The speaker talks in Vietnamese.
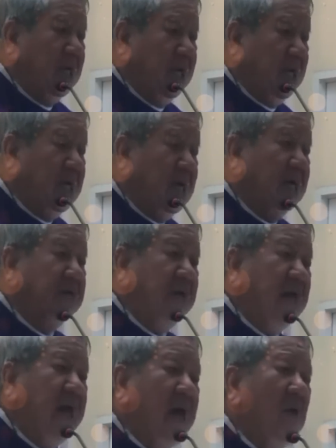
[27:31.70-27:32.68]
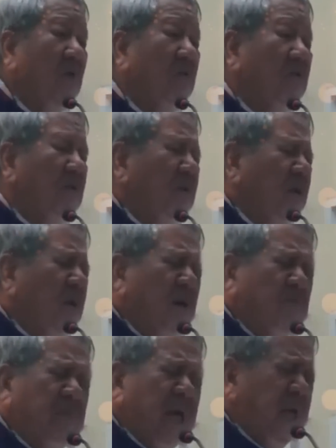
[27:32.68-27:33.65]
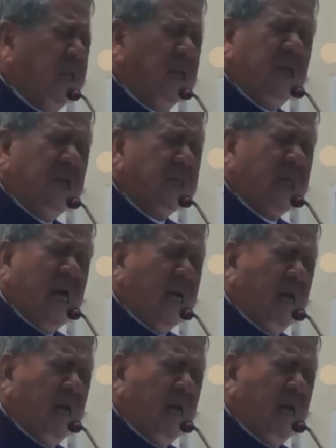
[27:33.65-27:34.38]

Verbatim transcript: cái này đến các người nghèo. Mẹ Têrêsa